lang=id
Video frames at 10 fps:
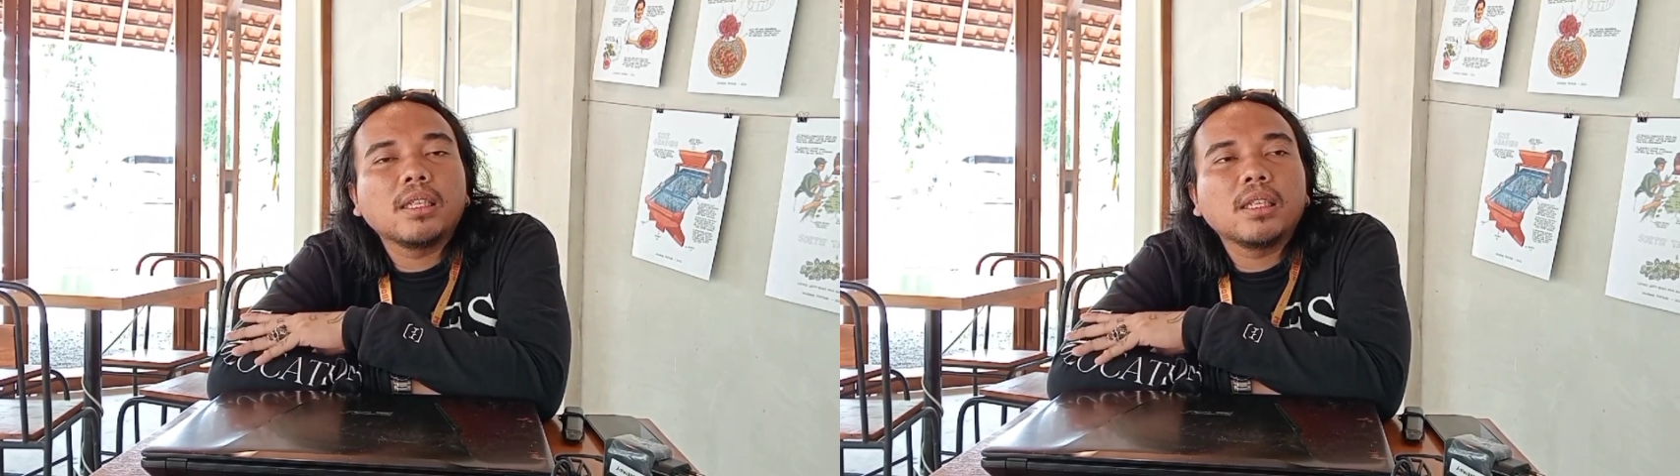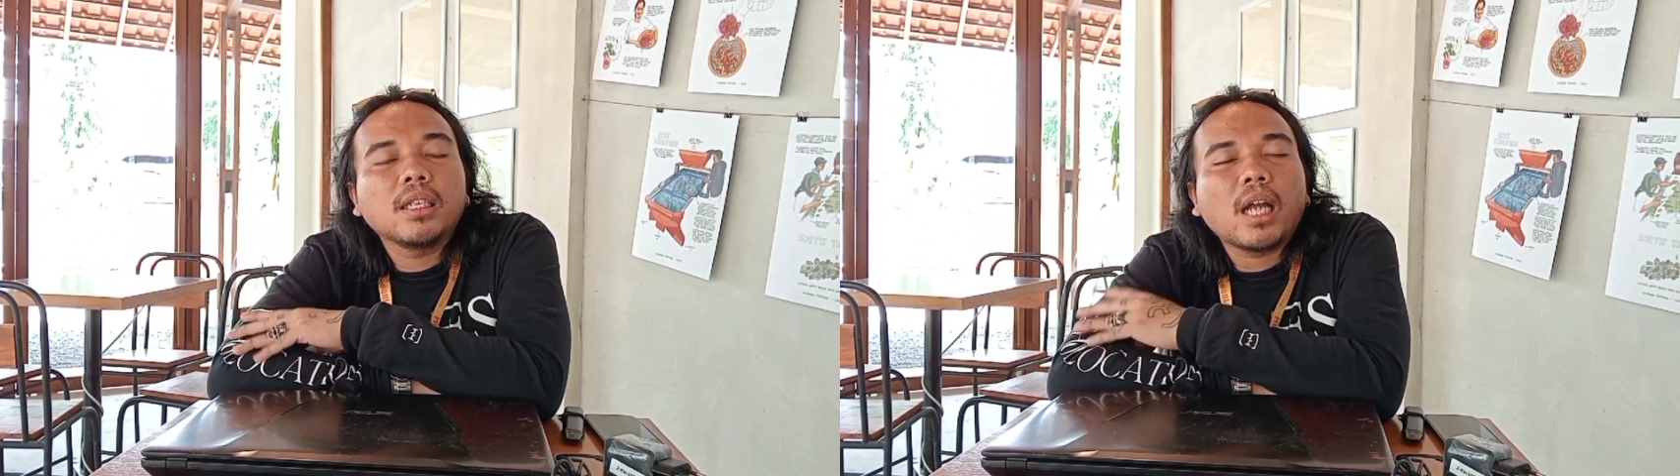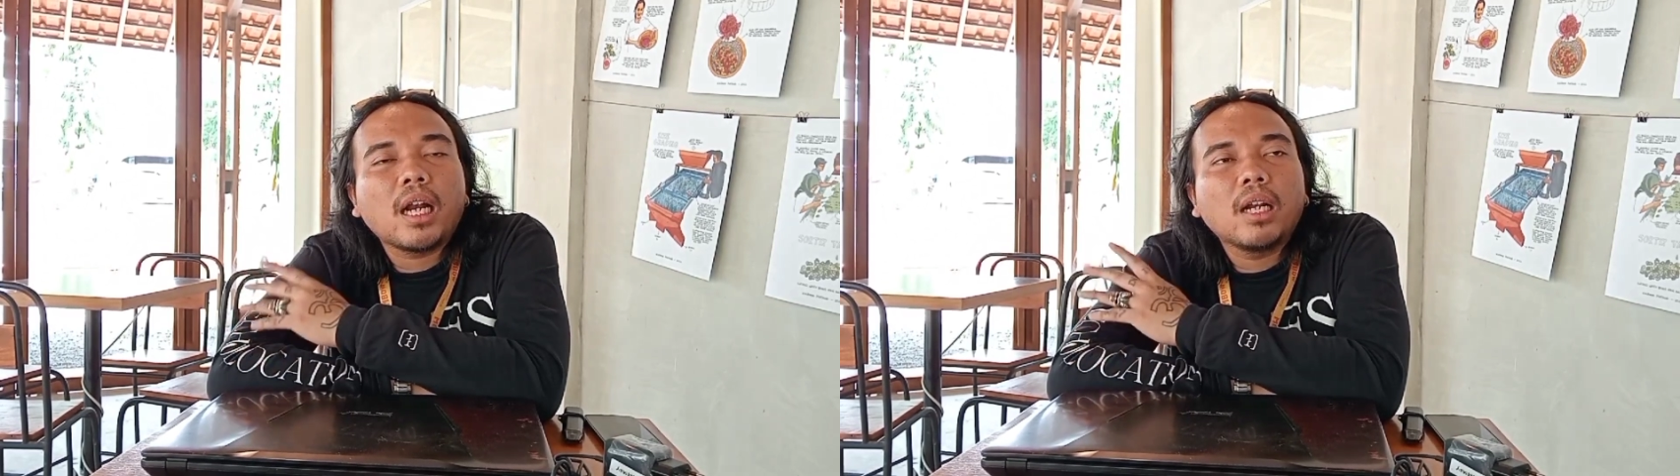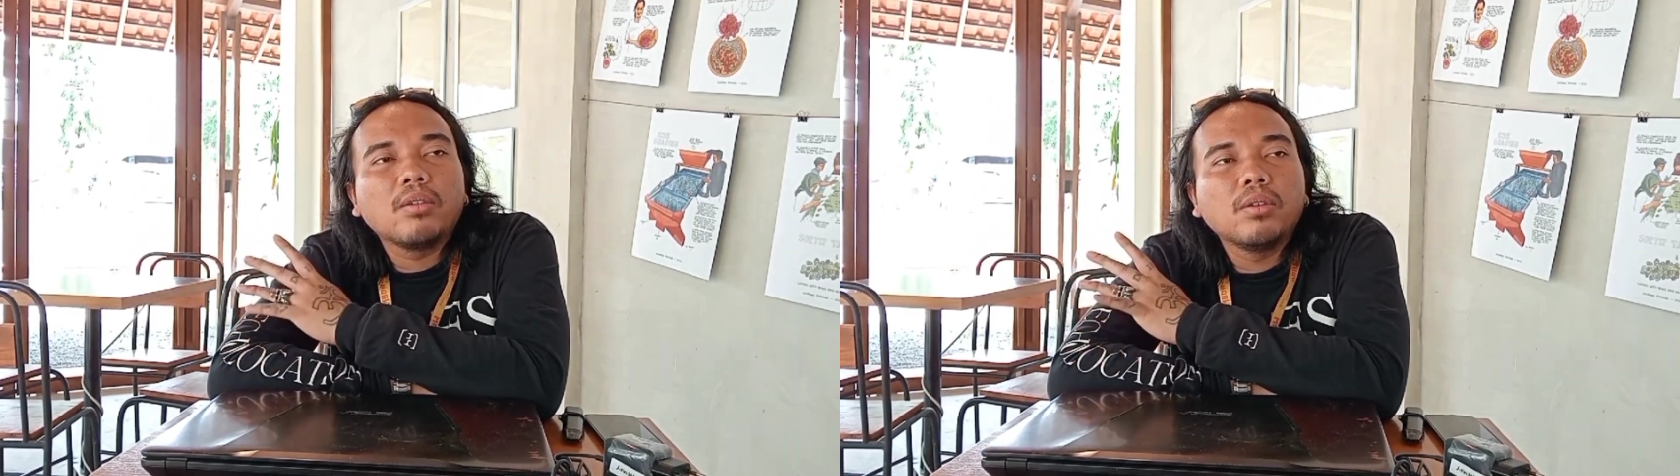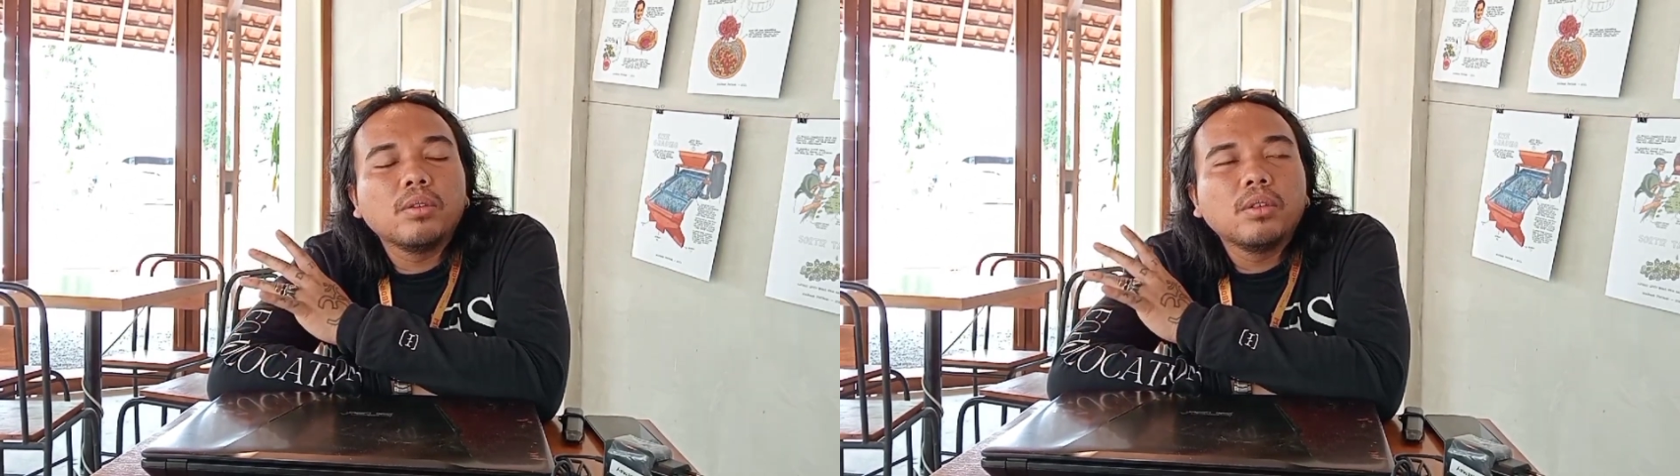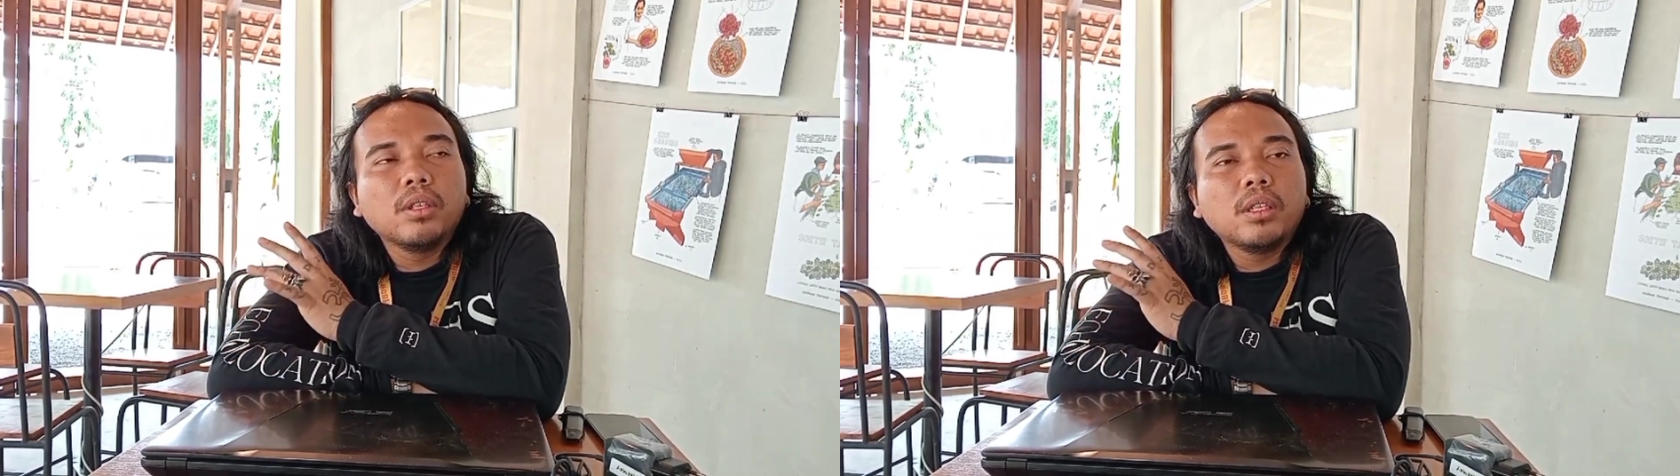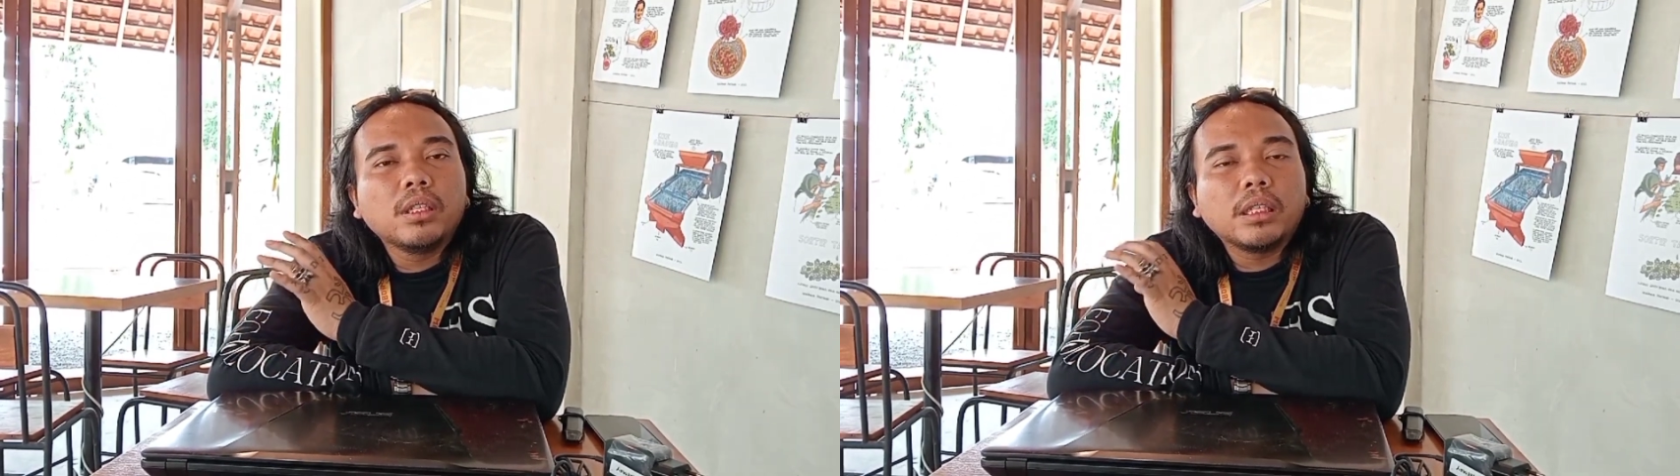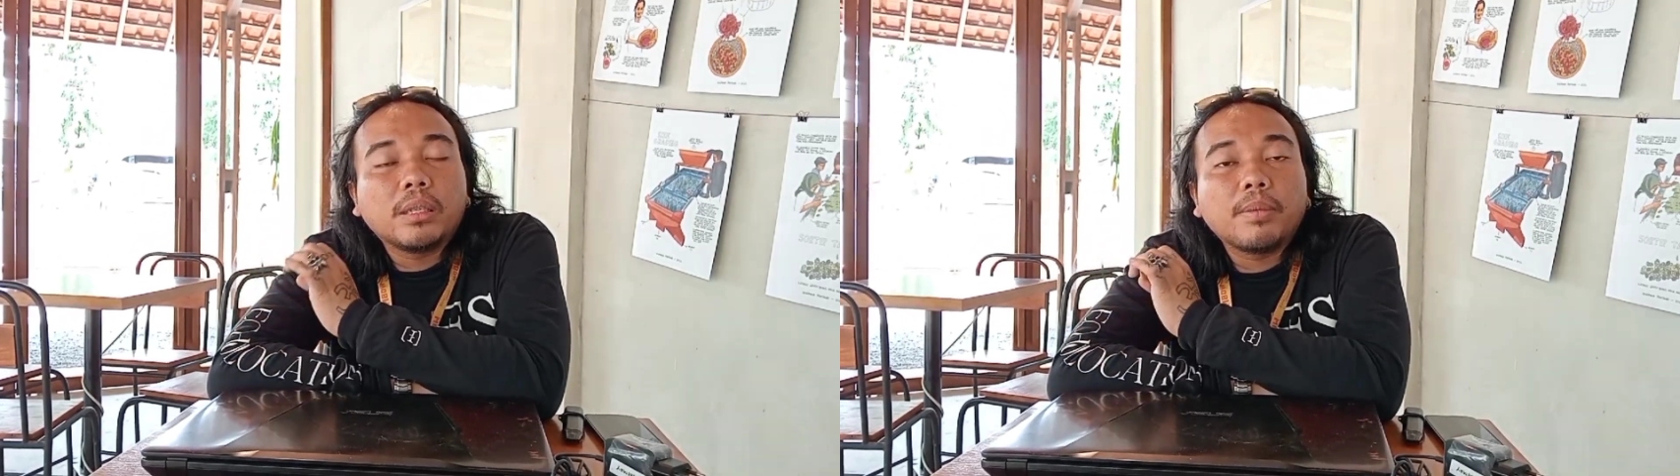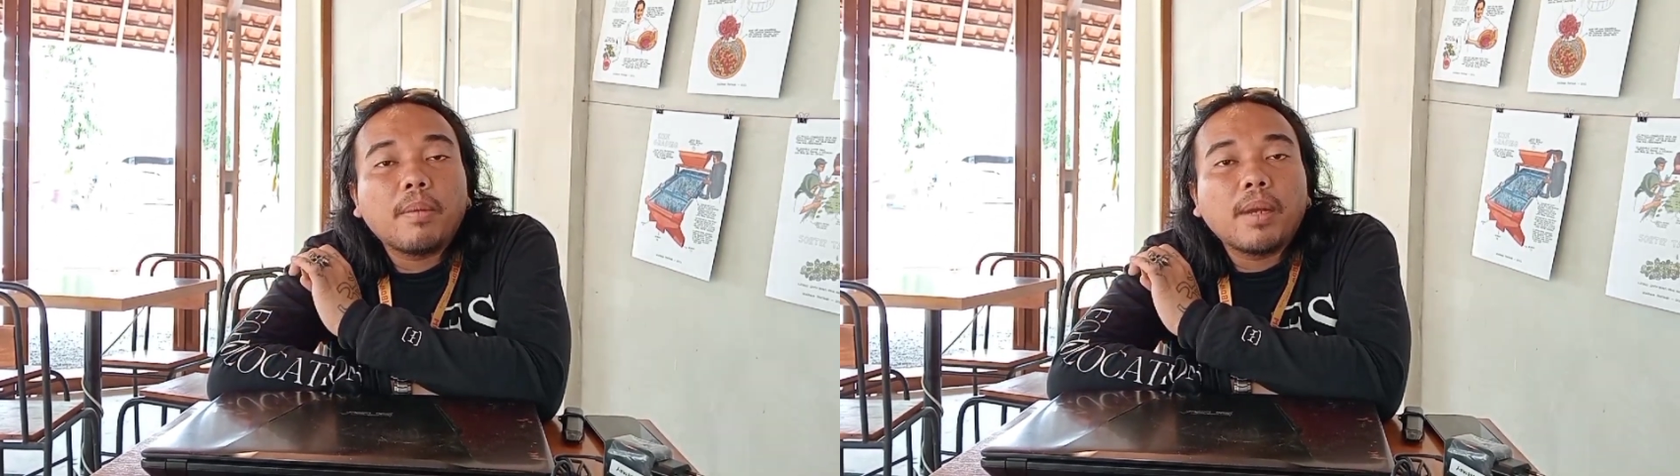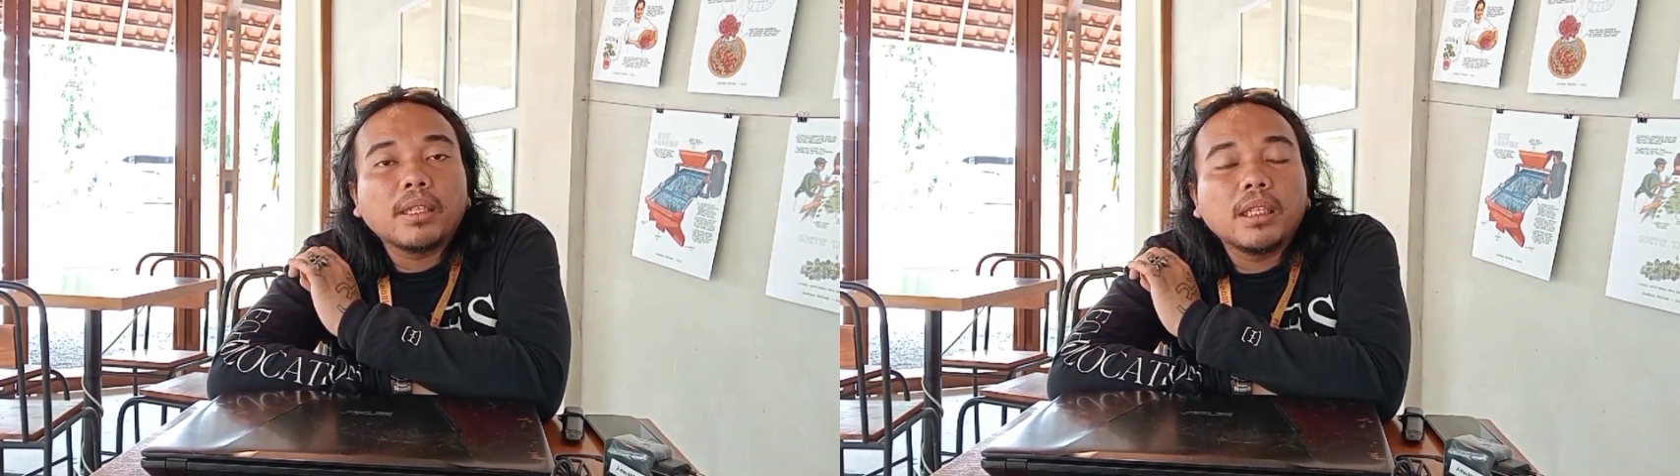tadi karena dulu
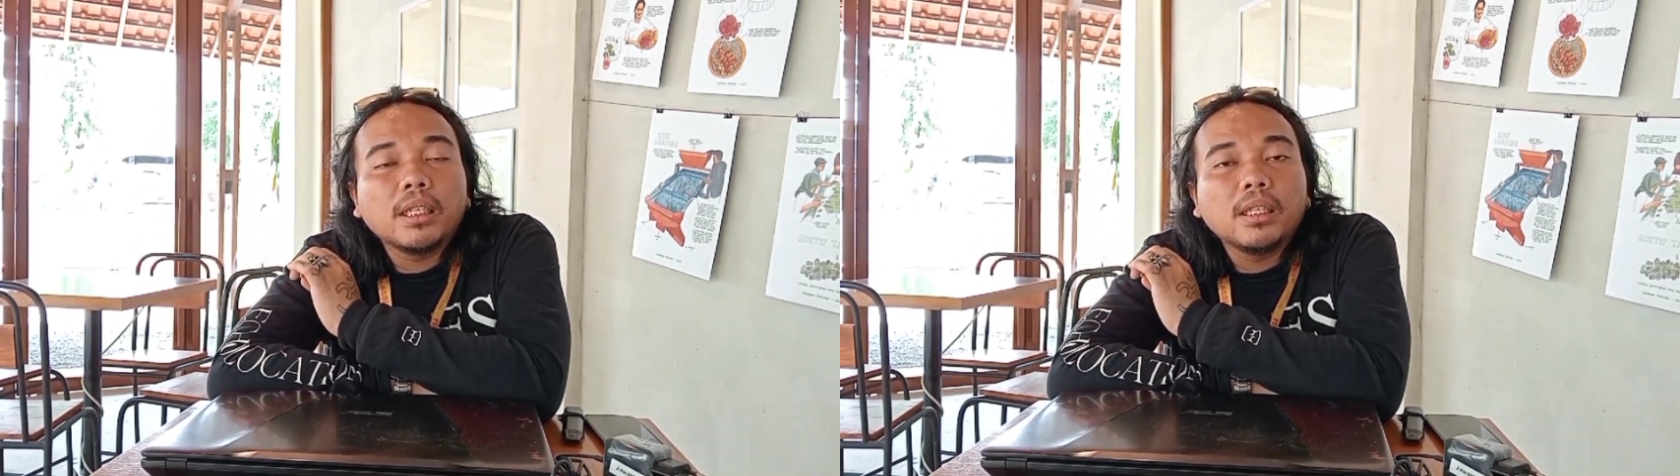sistemnya masih